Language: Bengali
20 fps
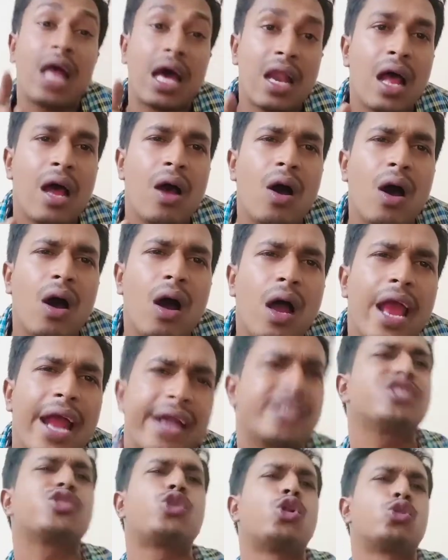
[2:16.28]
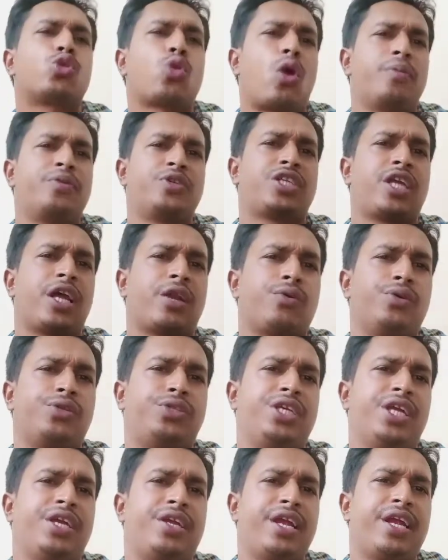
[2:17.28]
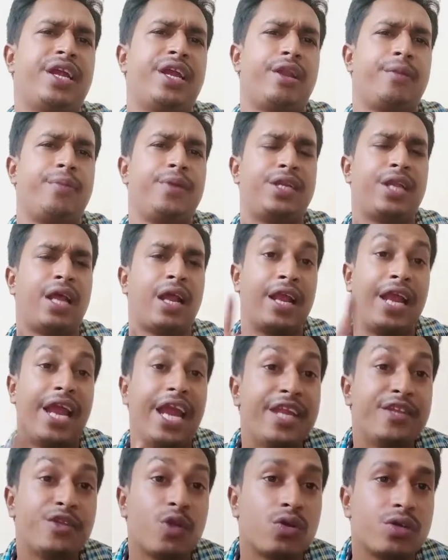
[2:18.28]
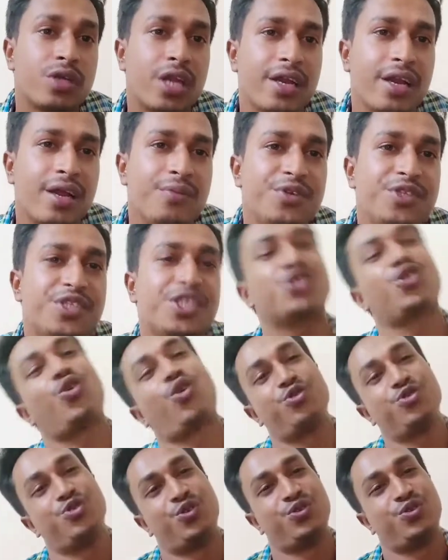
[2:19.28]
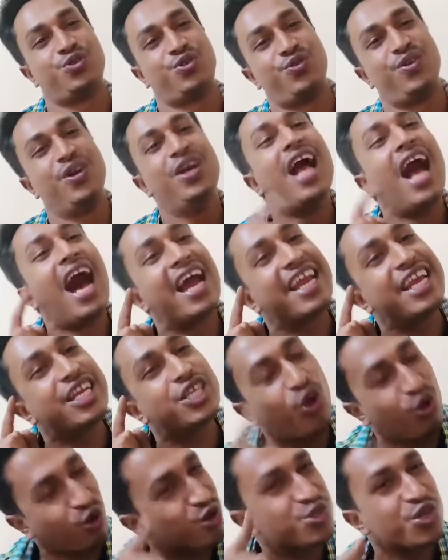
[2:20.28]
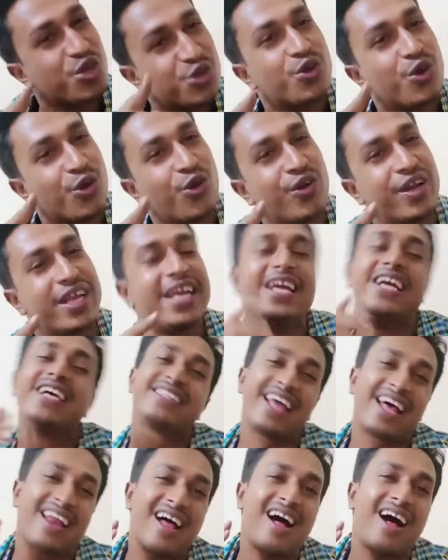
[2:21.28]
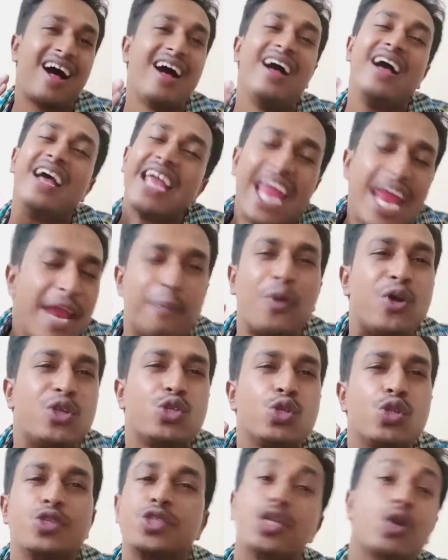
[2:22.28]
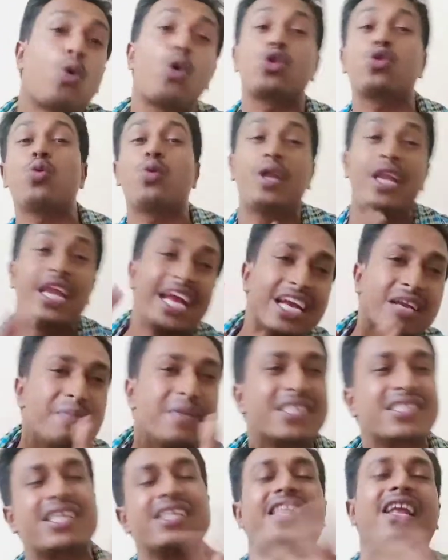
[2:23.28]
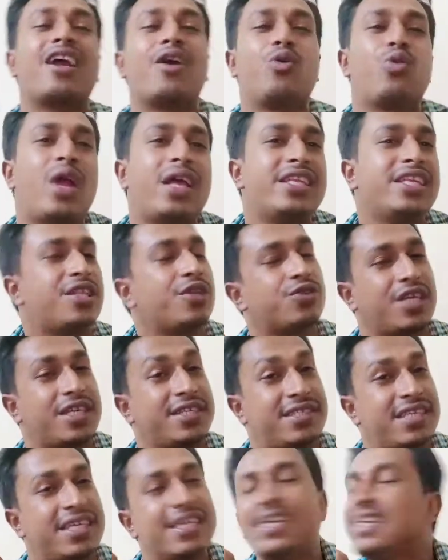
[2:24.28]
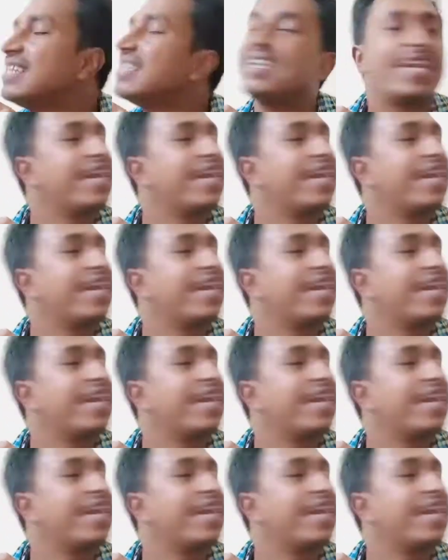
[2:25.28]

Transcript: তারা একটা যন্ত্র আবিষ্কার করছে ক্রিকেটের বিটে আর এই যন্ত্রের নাম হয়েছে ষড়যন্ত্র আর এই ষড়যন্ত্র করি তারা এই পর্যন্ত যে কত ক্রিকেট ম্যাচকে তারা ঘুরে দিতে চাইছে